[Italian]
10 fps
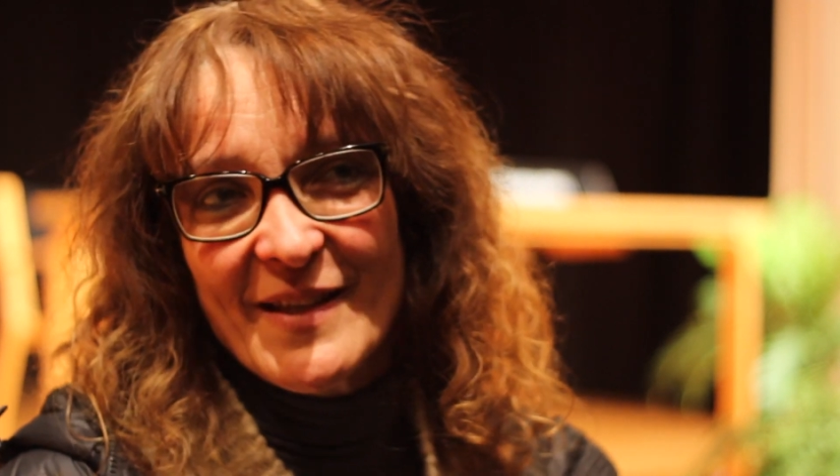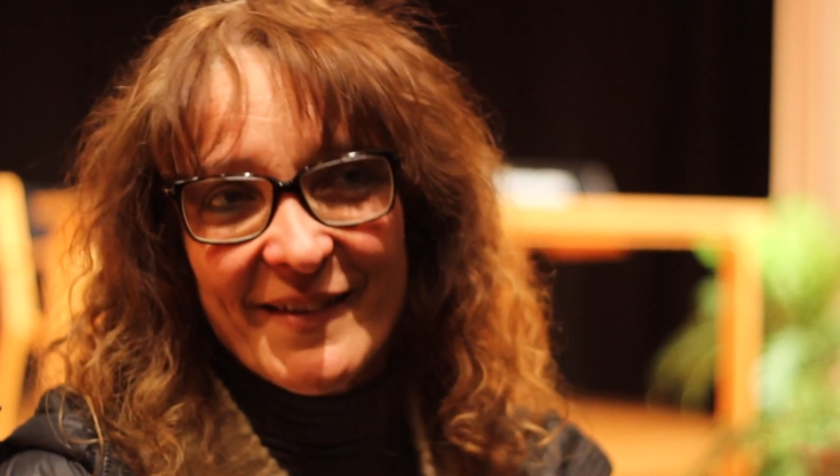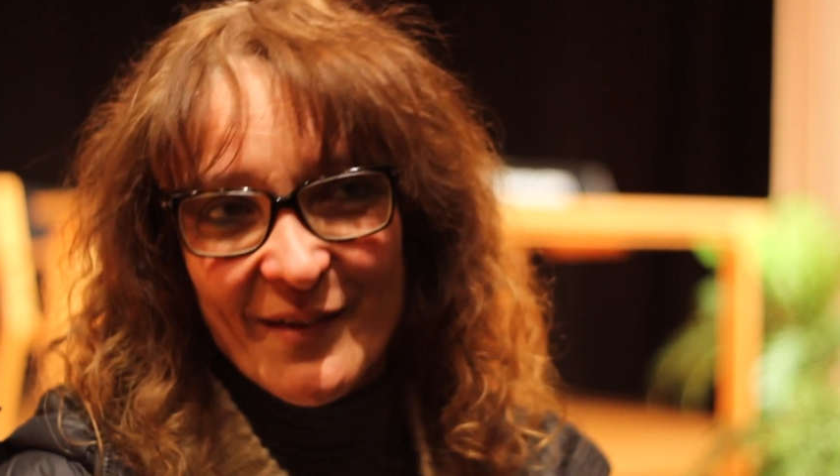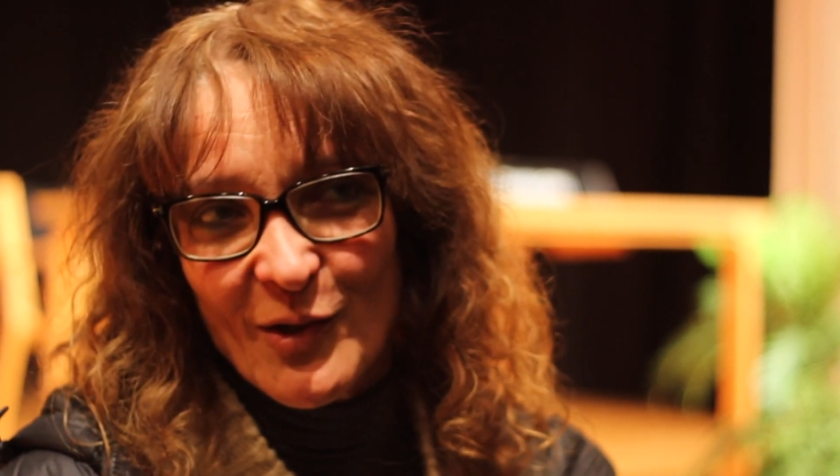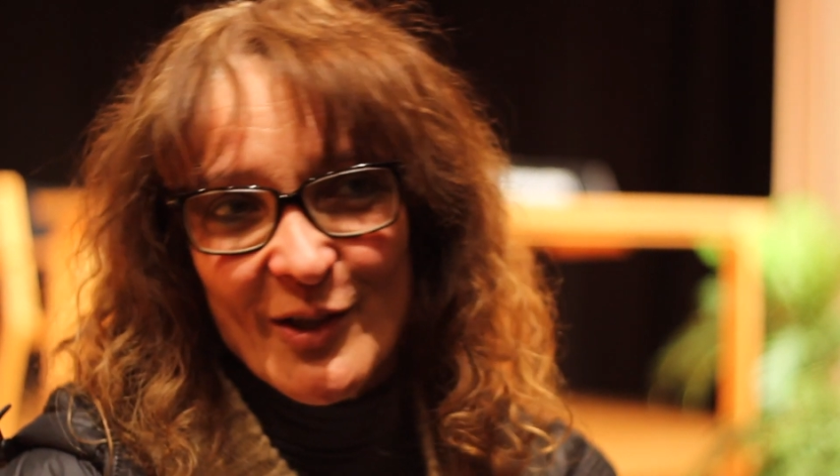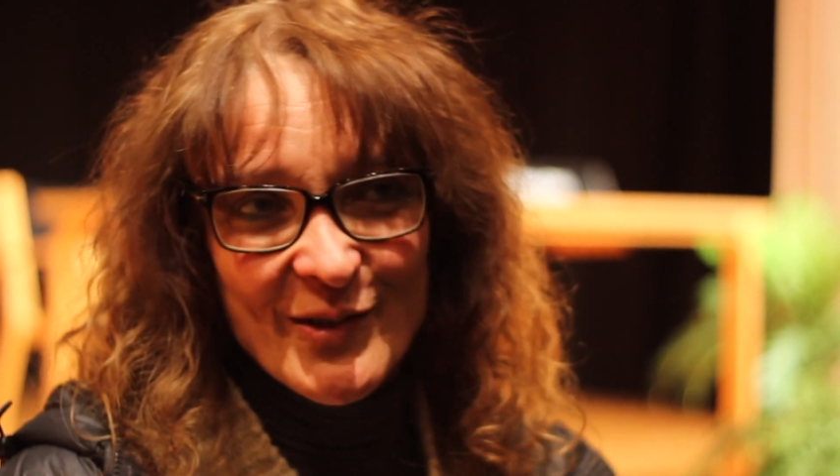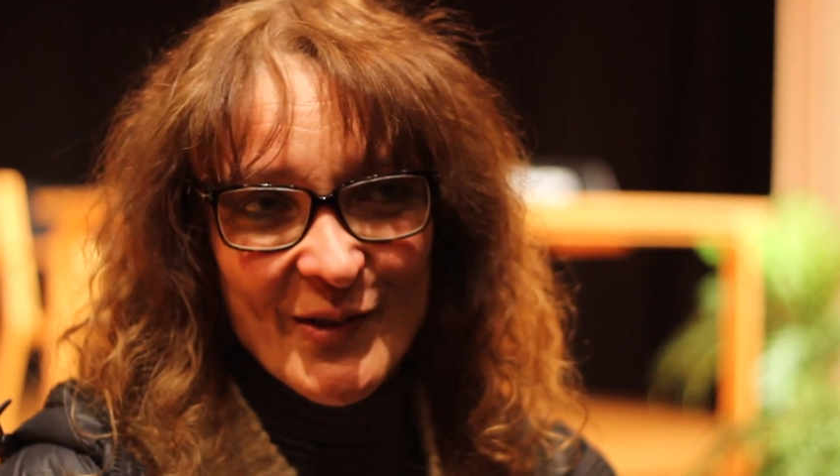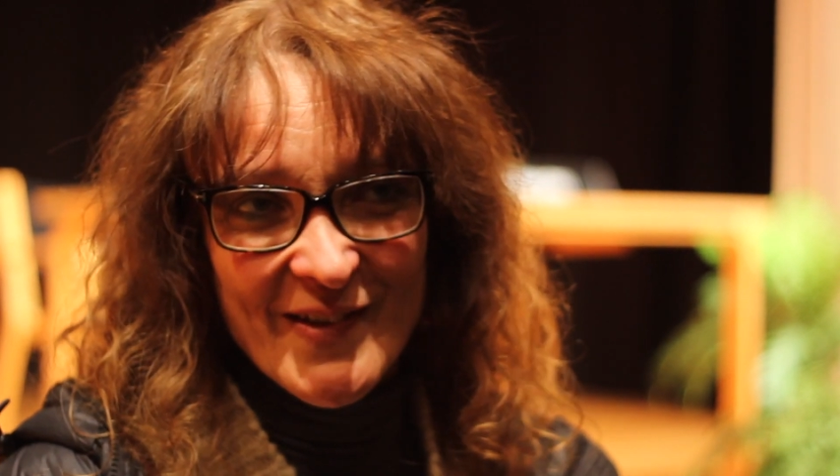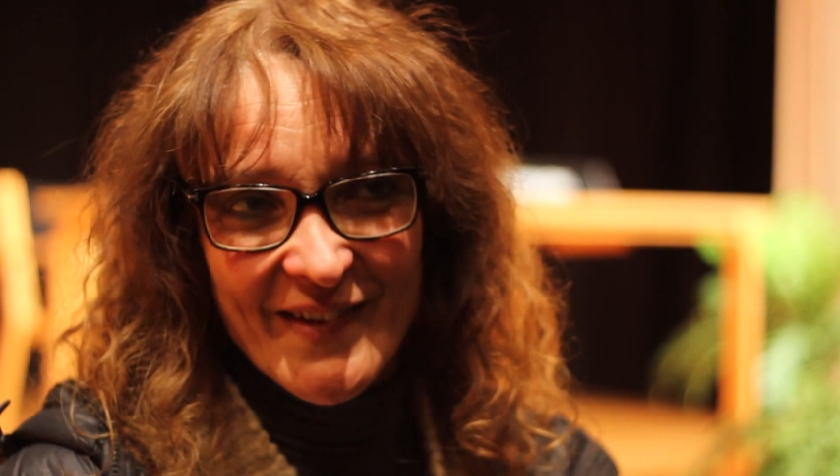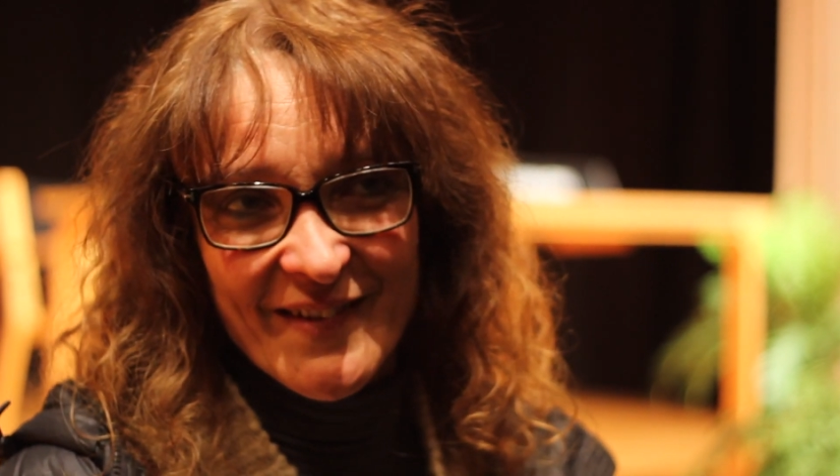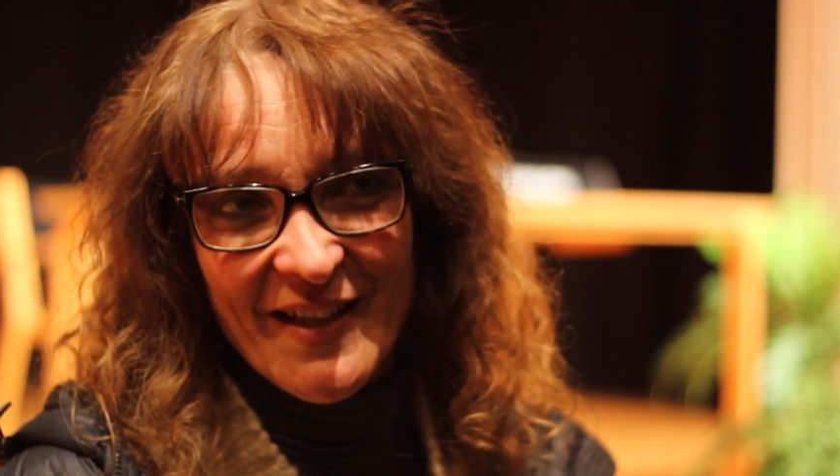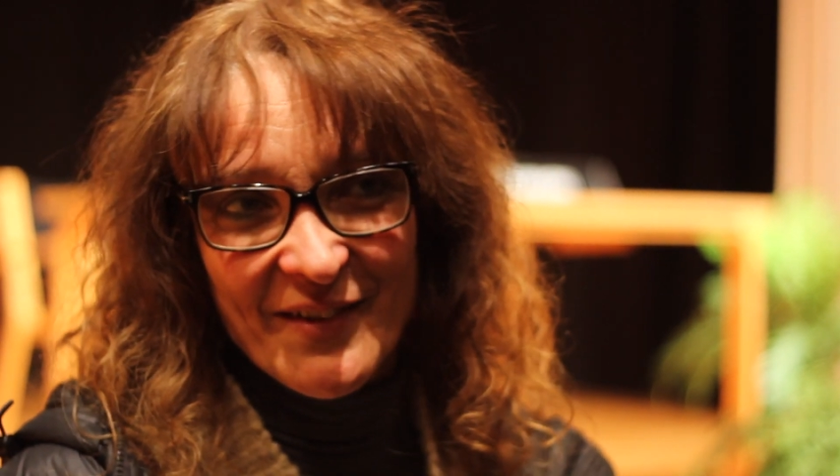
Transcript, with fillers: di solito ci si